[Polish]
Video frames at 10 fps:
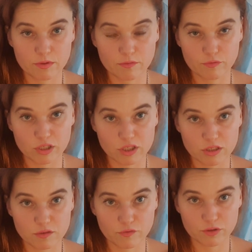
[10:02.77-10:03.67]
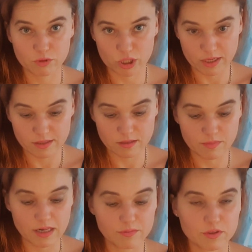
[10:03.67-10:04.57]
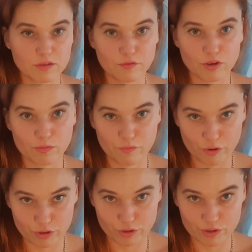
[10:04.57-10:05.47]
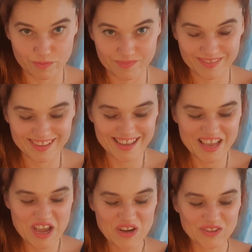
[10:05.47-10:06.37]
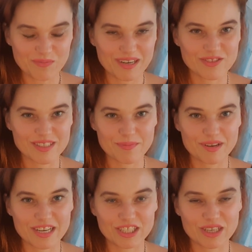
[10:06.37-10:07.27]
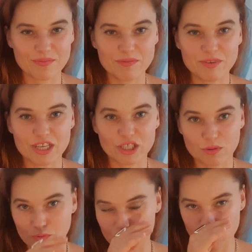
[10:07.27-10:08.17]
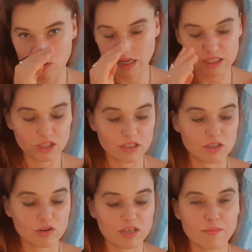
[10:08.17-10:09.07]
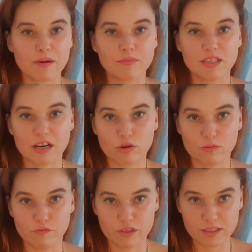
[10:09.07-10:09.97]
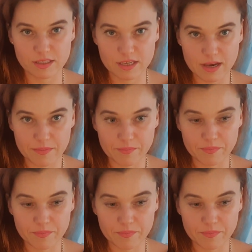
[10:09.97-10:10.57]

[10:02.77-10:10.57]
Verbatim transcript: właśnie z Twoim czasem albo z Twoją forsą, to bardzo zapraszam jeszcze posłuchać, co ja mam, jaką wizję.